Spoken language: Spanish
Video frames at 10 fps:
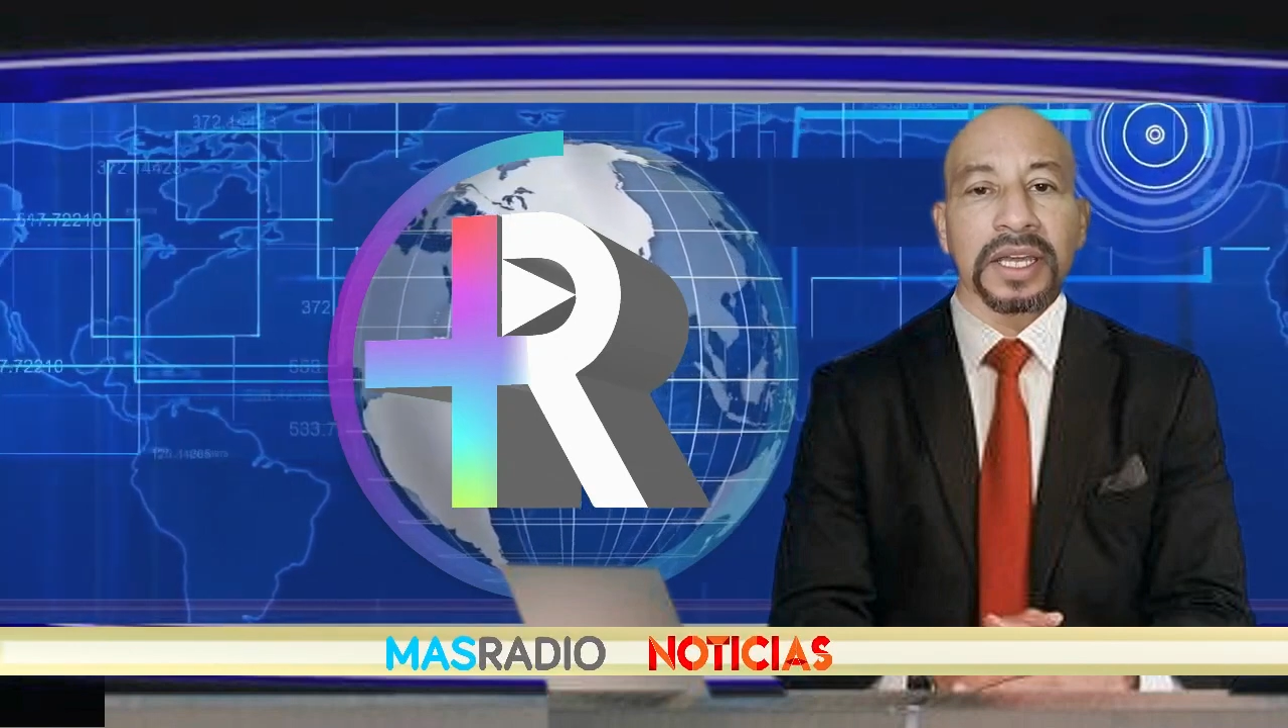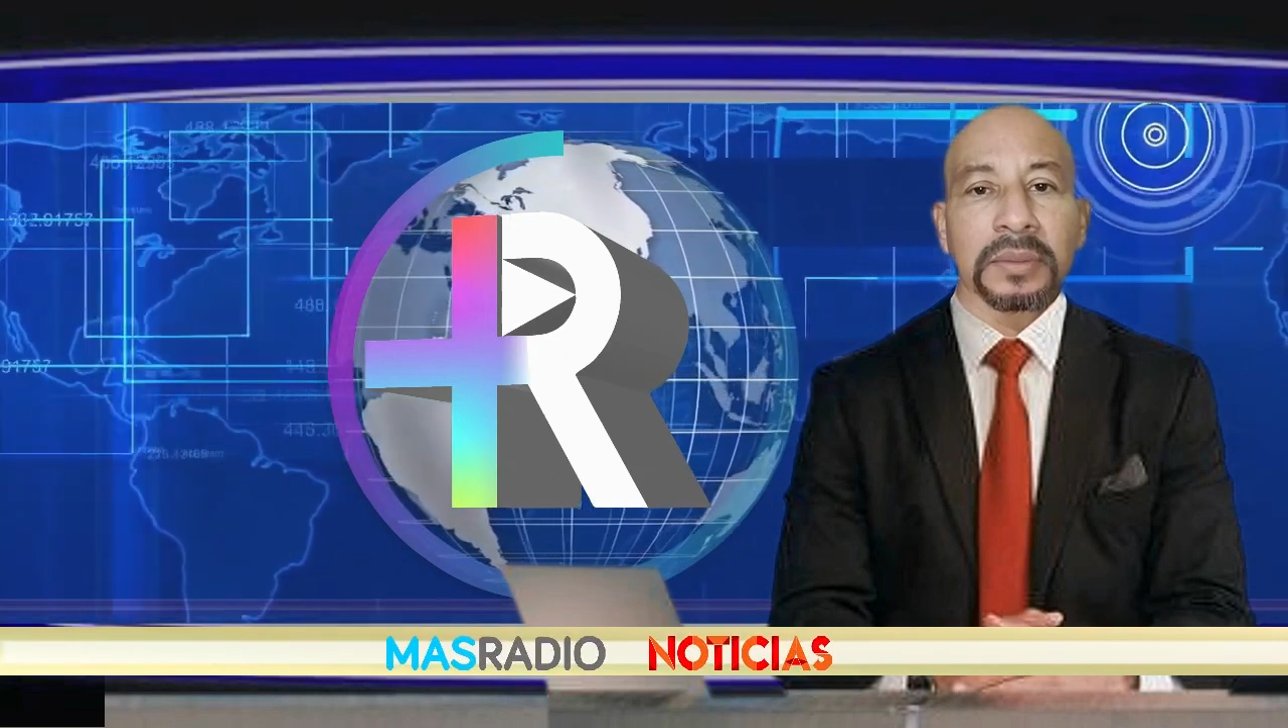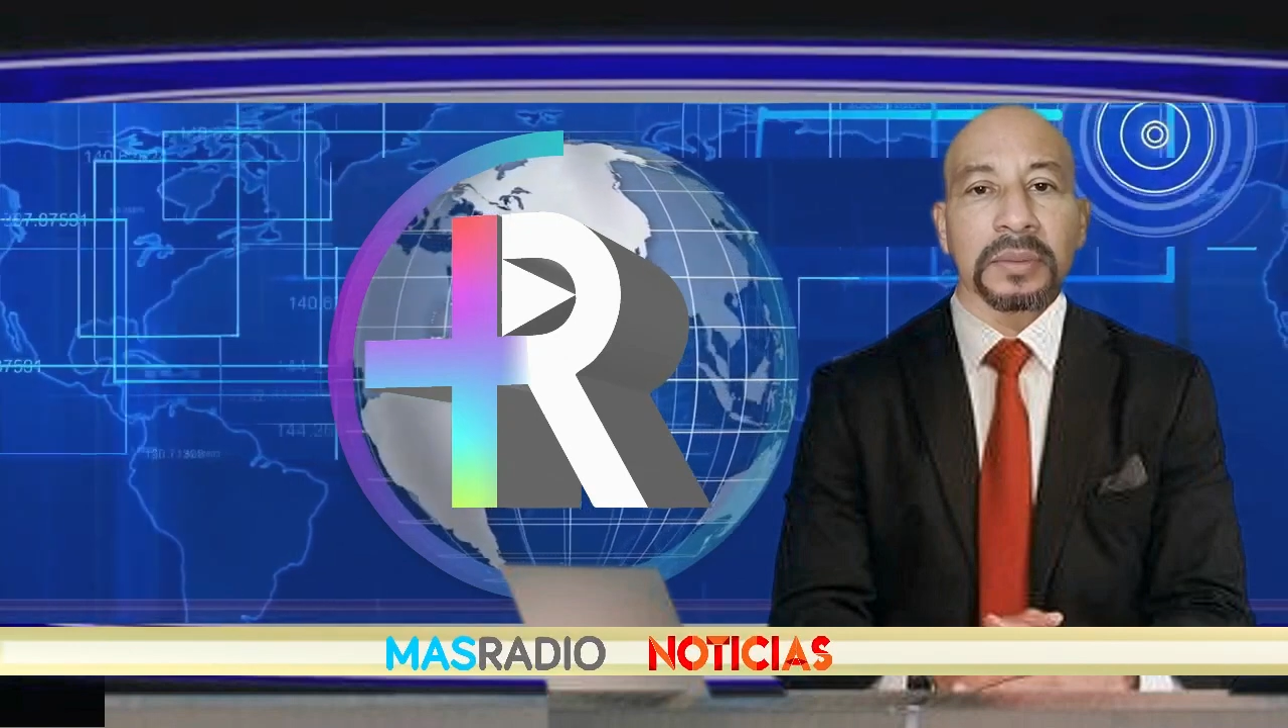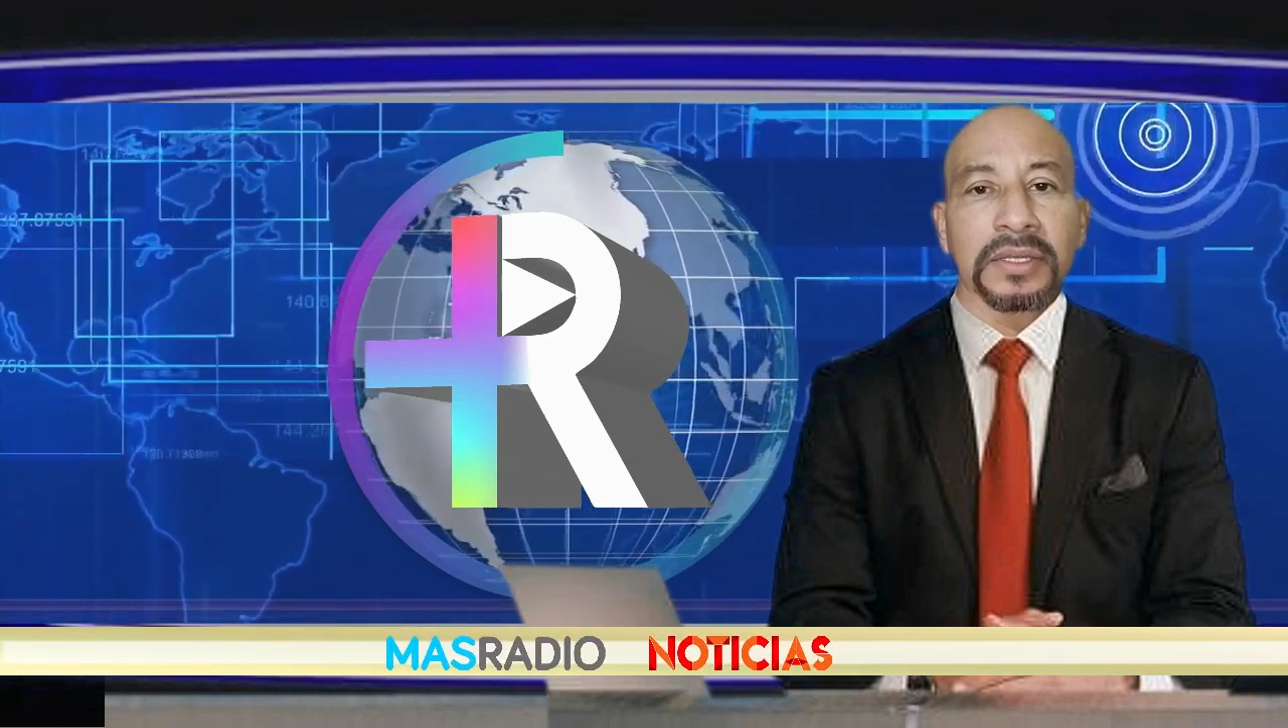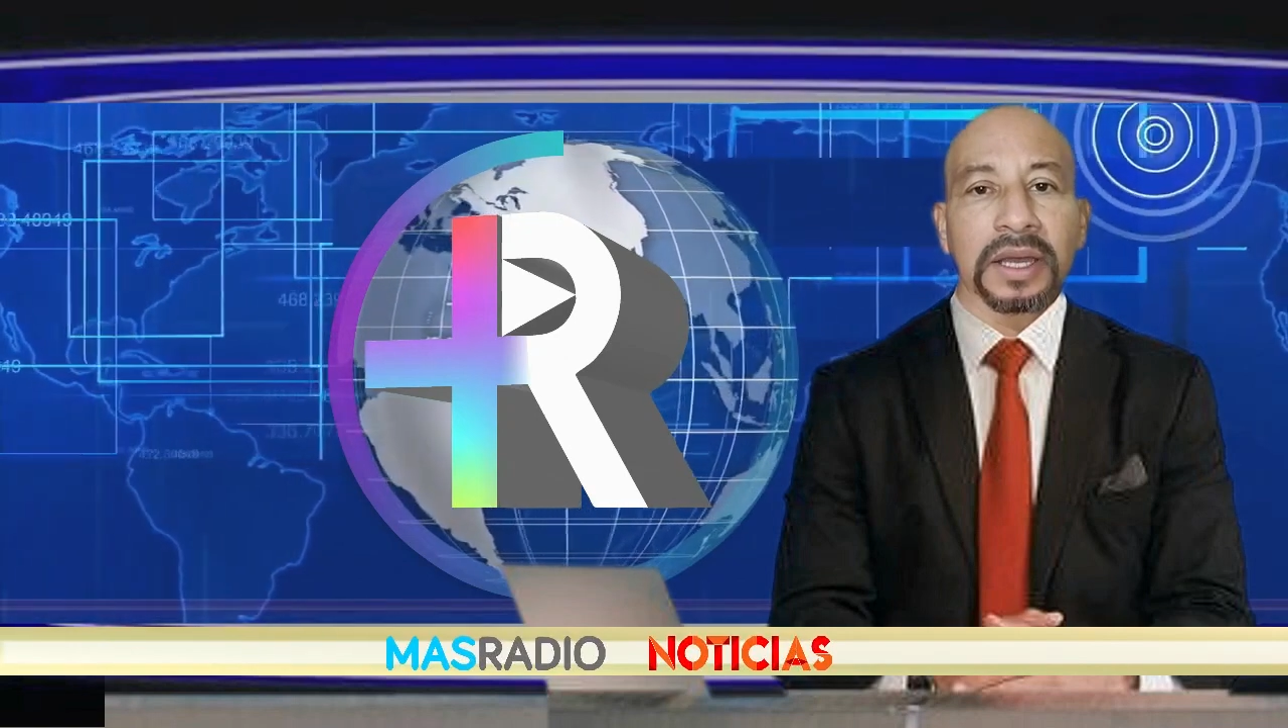
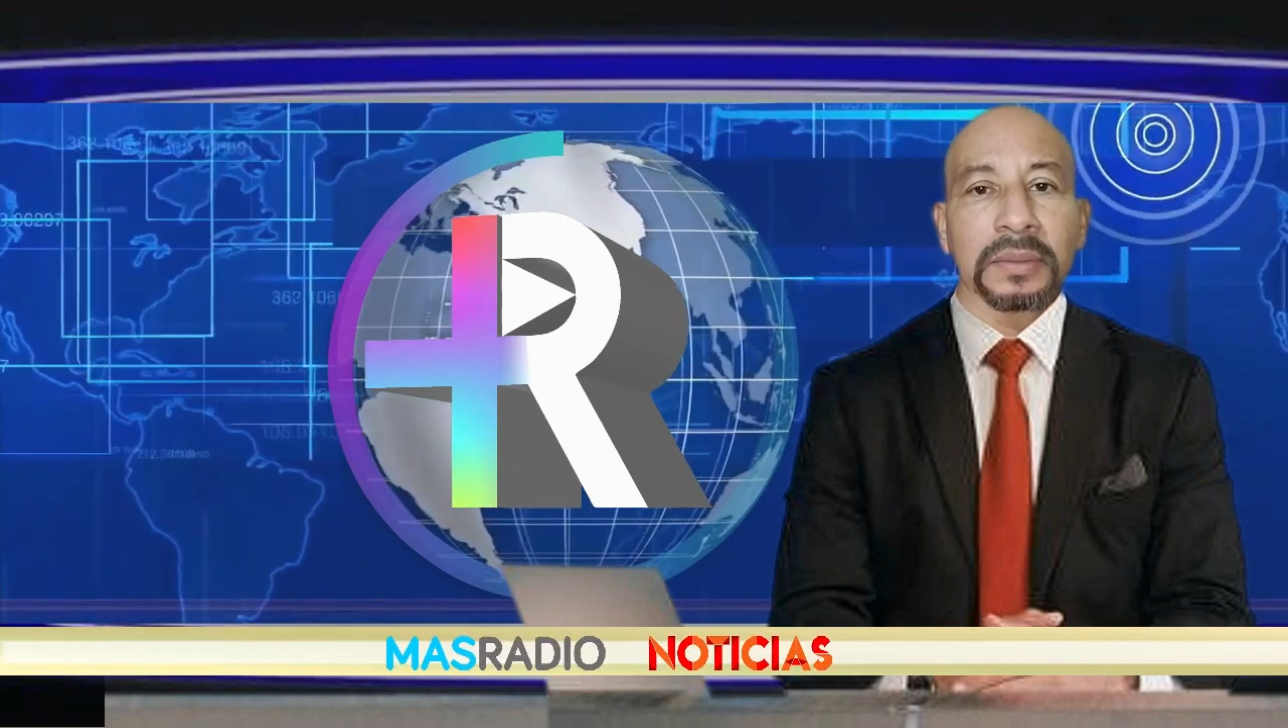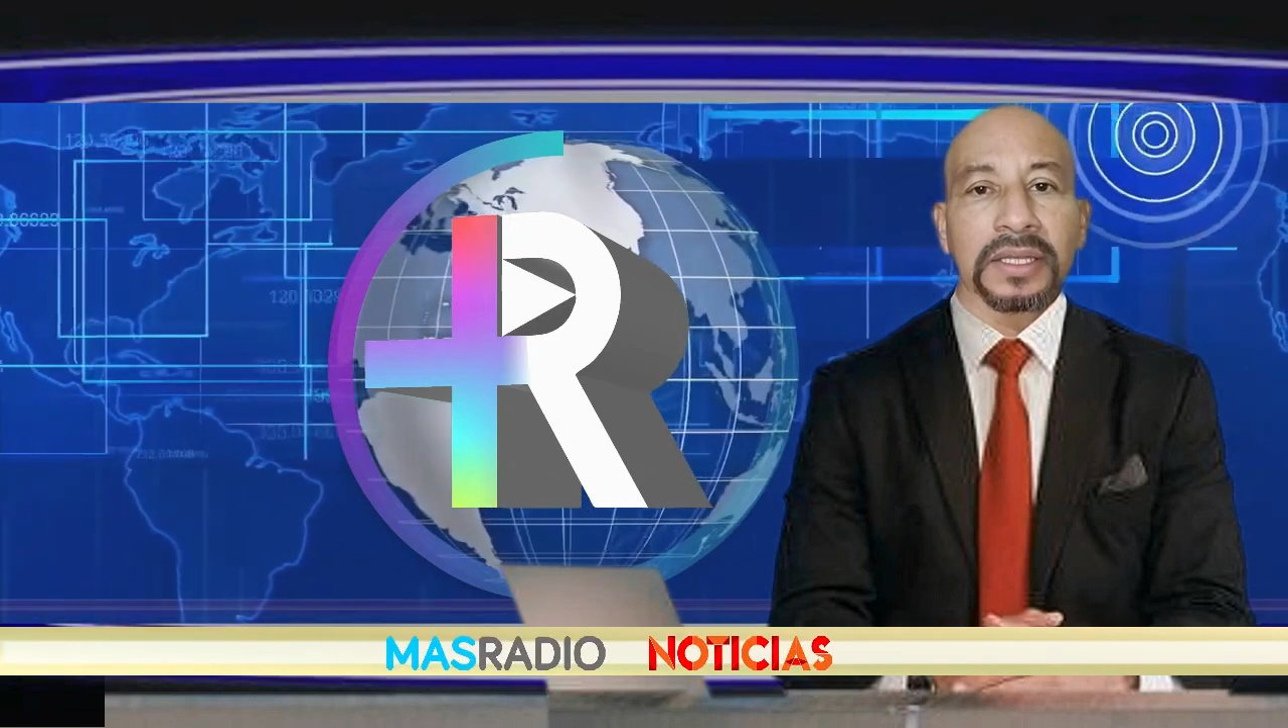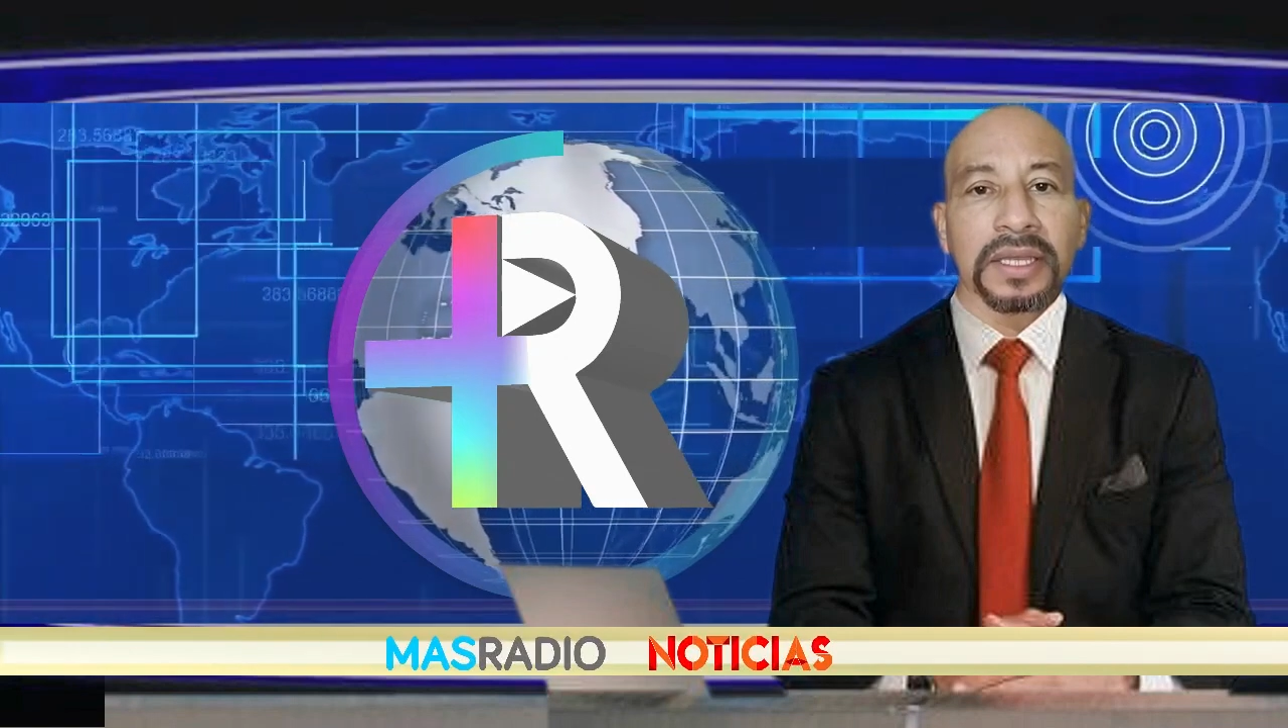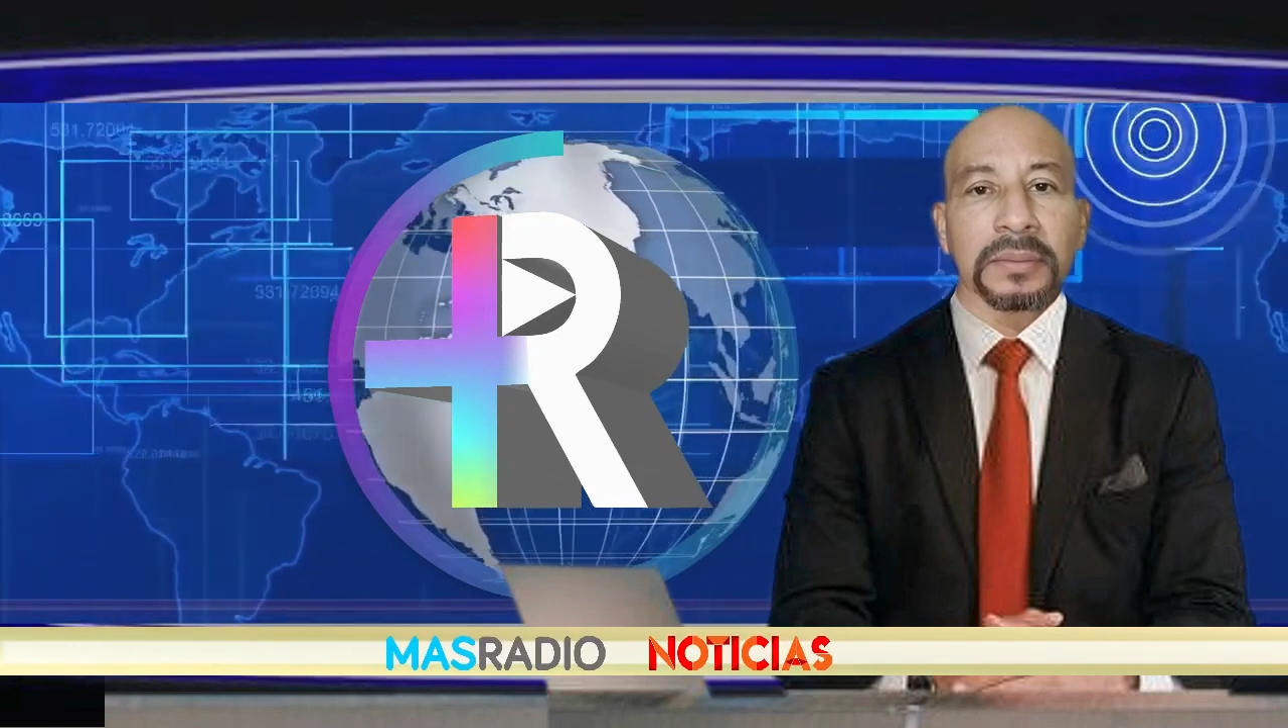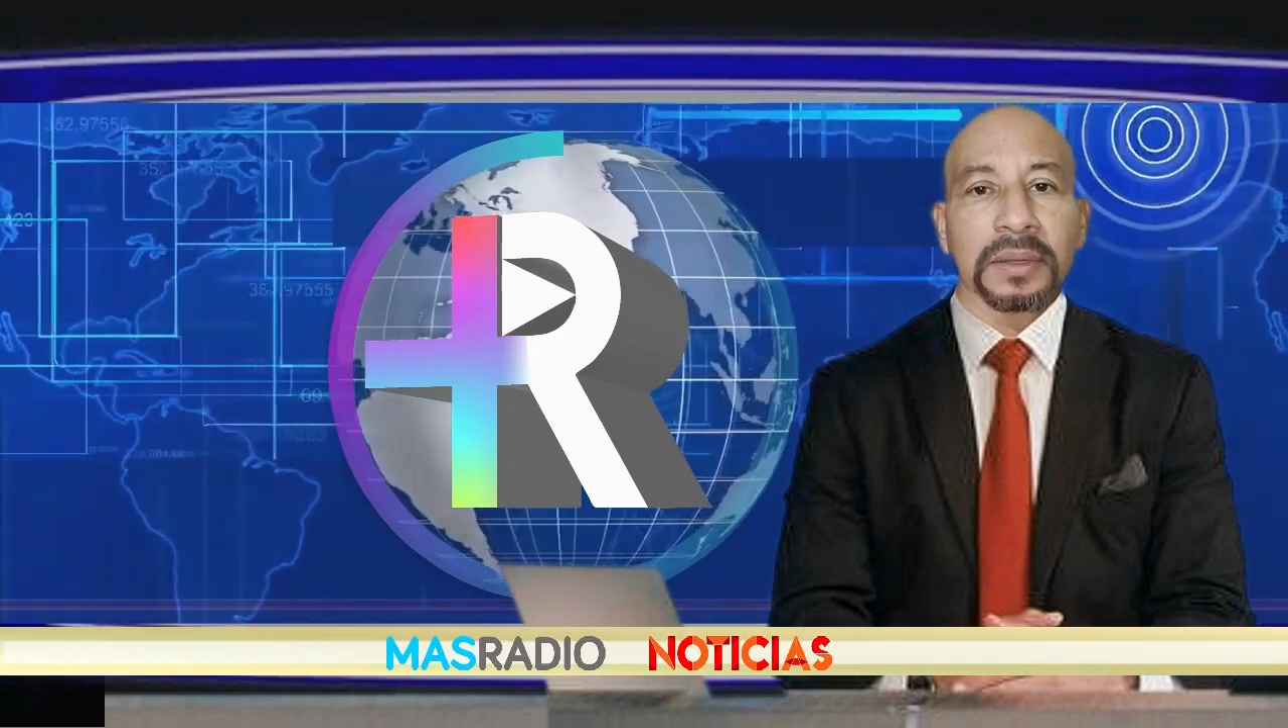responsable del